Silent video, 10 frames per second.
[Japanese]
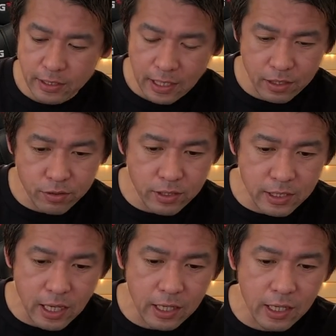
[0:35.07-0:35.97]
ざっくり
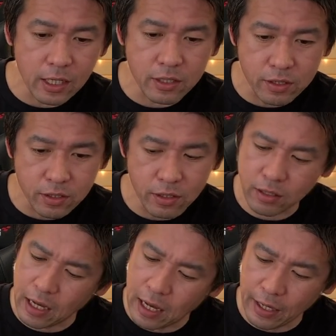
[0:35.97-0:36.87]
さんかげつ。
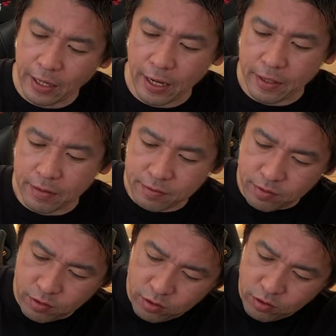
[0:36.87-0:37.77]
早い。
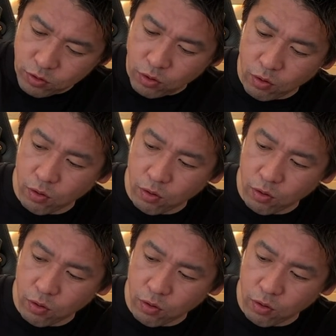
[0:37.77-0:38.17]
よいしょ。